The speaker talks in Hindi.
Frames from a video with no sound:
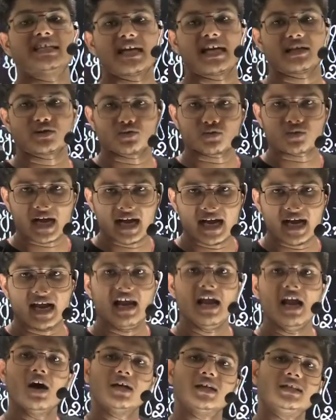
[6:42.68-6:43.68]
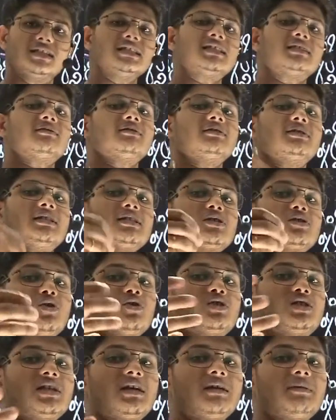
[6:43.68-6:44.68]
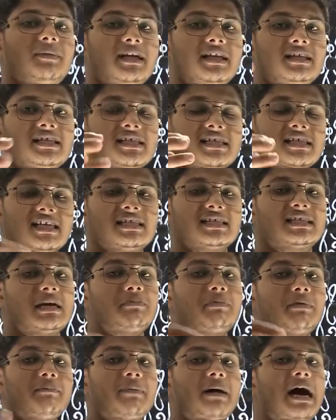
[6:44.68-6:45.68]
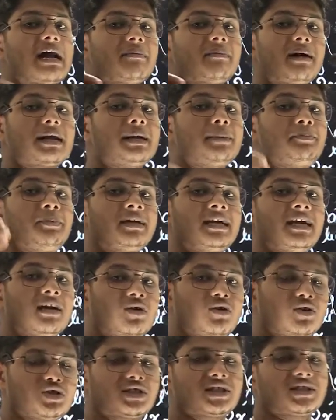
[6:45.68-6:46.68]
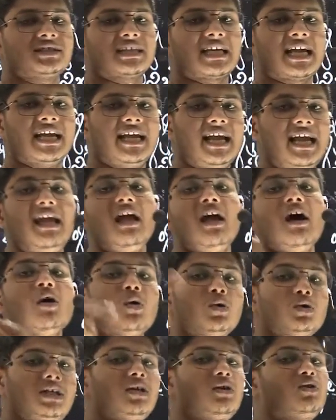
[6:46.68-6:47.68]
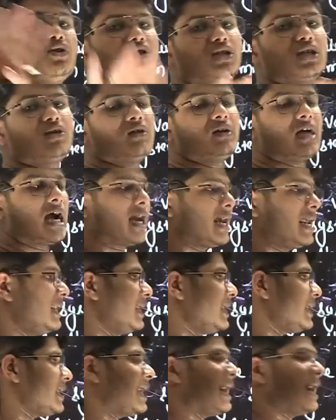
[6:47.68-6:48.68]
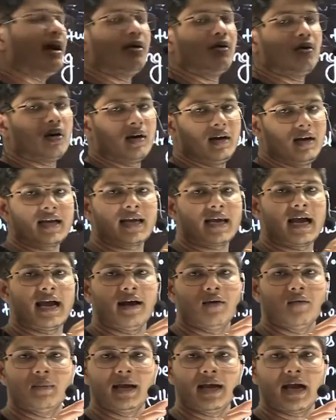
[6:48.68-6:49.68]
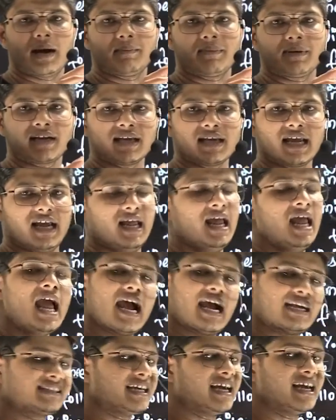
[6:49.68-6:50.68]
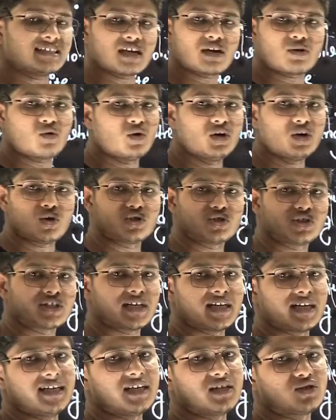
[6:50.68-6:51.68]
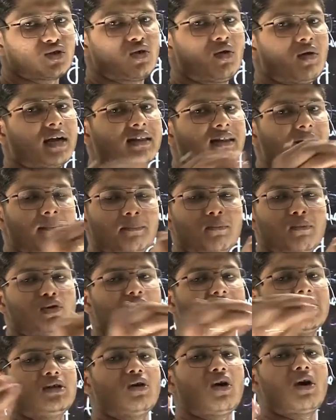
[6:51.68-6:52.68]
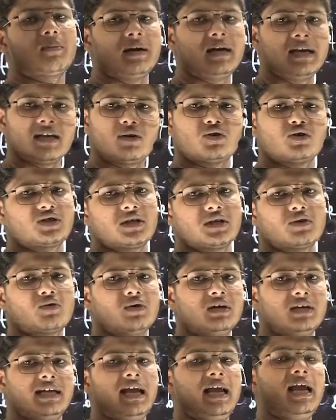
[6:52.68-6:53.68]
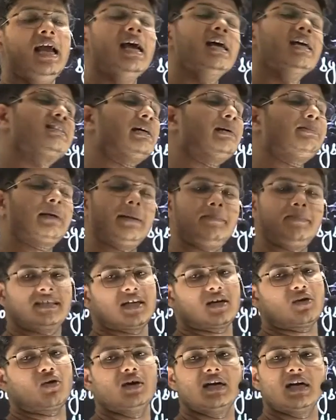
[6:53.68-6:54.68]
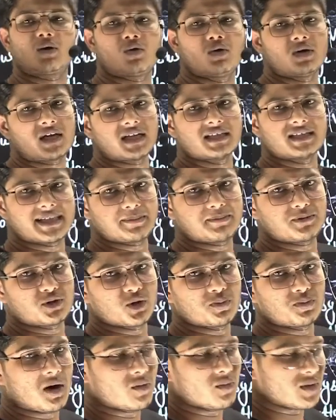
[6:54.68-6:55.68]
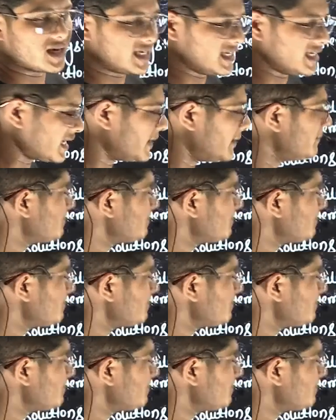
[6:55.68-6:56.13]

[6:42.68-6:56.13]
जा चुका है जिस जिस क्वेश्चन पे जिस कंसेप्ट पे बार बार रिपीटेड क्वेश्चन आए हैं उसी क्वेश्चन को लेके आया लेके आया हूं मैं यहां पे ठीक है ठीक है ऐसा ऐसा कोई क्वेश्चन नहीं है जो एकदम बुक से नॉर्मली क्वेश्चन कोई नहीं है सबके पीछे कोई ना कोई कंसेप्ट छुपा हुआ है ठीक है